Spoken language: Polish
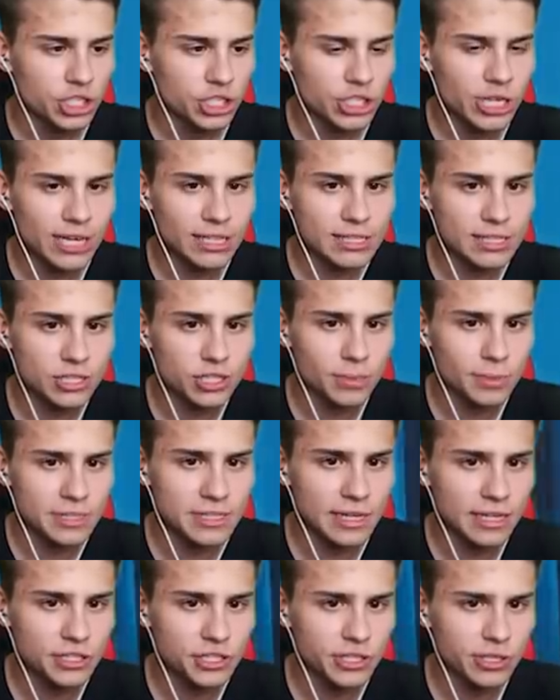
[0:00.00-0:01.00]
czas, żeby
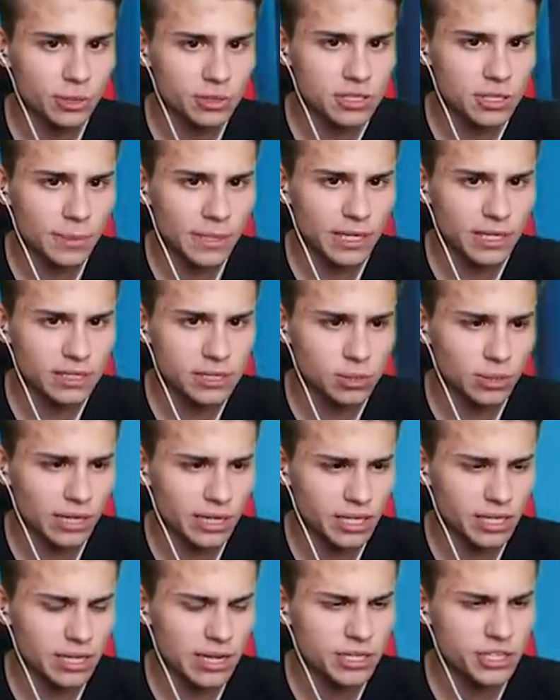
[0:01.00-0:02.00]
znaleźć inną osobę i słuchaj,
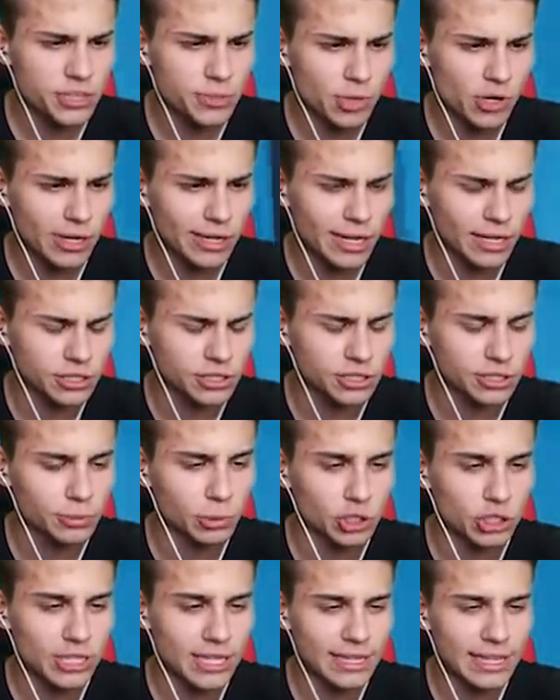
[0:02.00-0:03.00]
ile ci mogę dać?
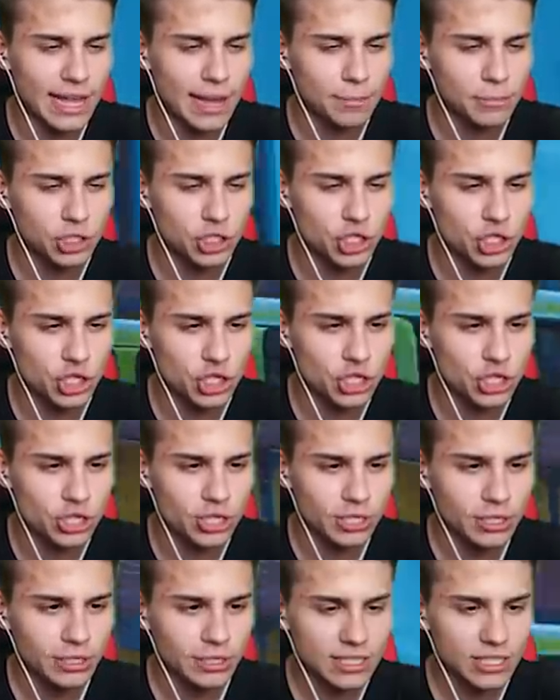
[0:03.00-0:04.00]
Może dam ci...
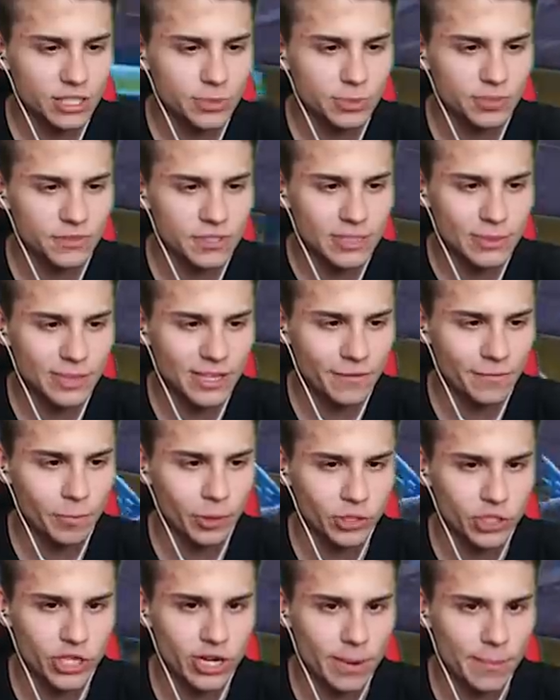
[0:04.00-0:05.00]
Jesteśmy w sumie w
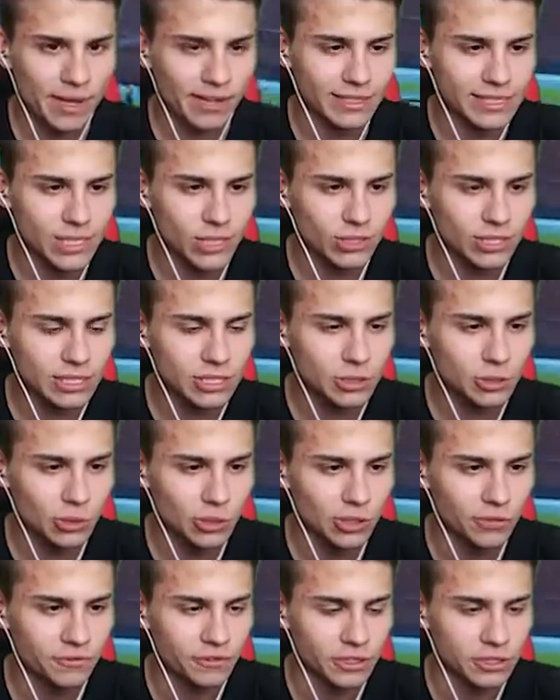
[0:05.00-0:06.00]
podziemiach, stąd jest
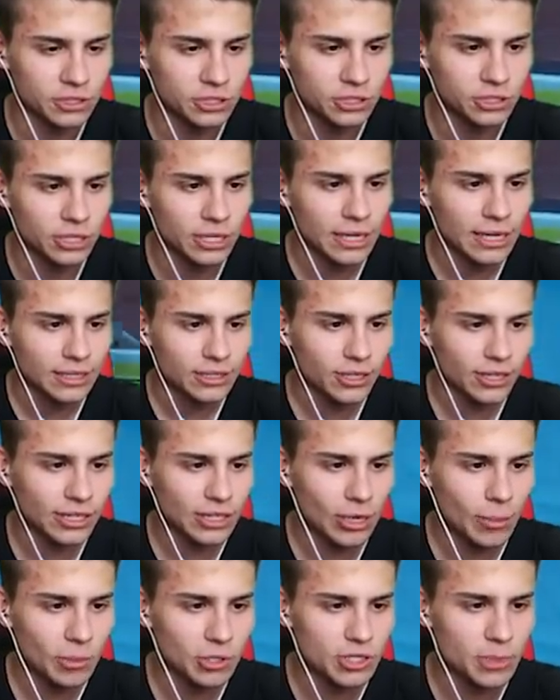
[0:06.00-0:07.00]
trudno wyjść. Trochę
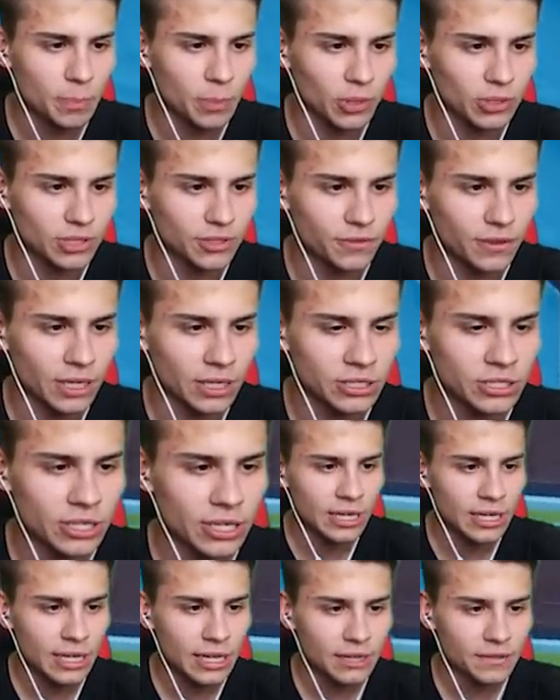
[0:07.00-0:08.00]
to może potrwać,
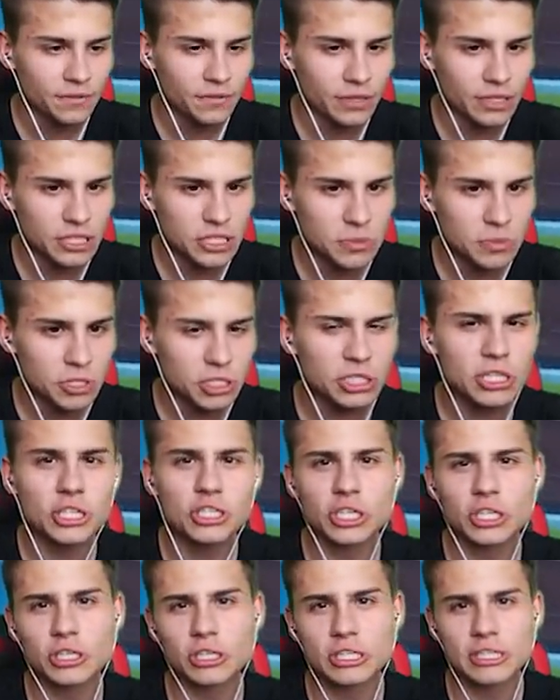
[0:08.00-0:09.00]
więc myślę,
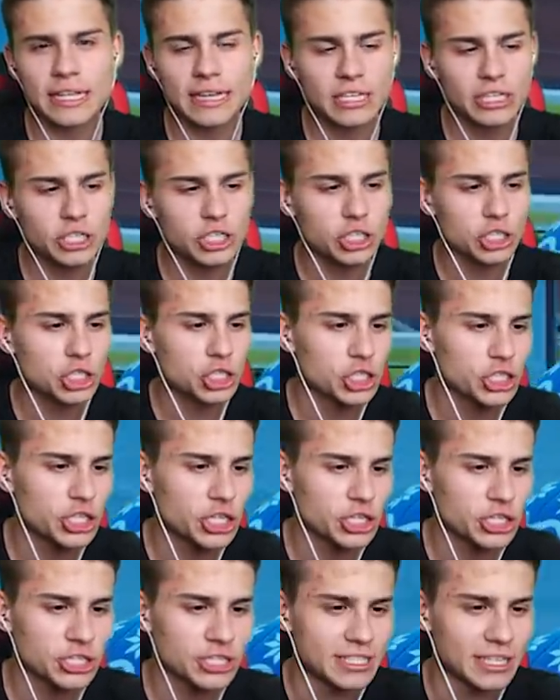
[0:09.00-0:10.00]
że dostaniesz
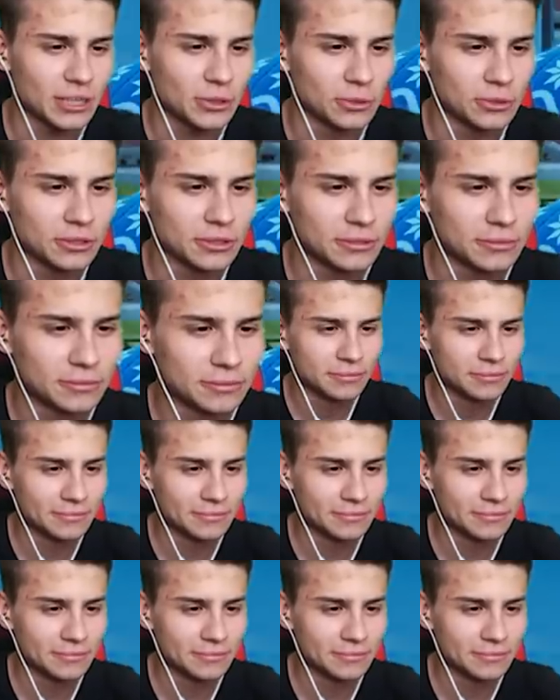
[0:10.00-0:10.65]
30 sekund.